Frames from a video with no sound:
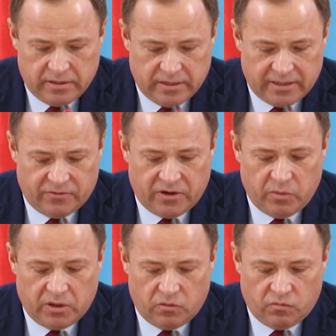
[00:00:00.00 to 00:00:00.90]
в Приволжском
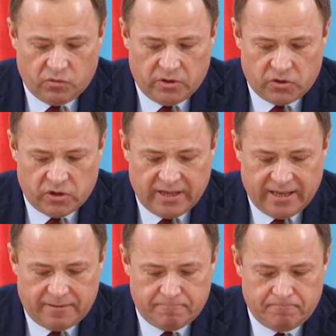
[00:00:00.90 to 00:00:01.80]
федеральном округе
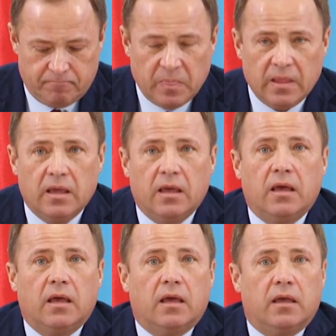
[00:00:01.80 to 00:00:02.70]
Игорь Комаров. На
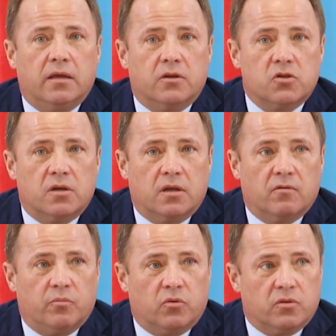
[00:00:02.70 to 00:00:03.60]
совещании в правительстве
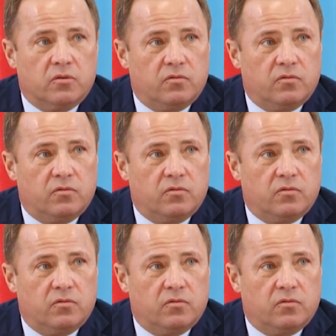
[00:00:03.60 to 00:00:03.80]
полпред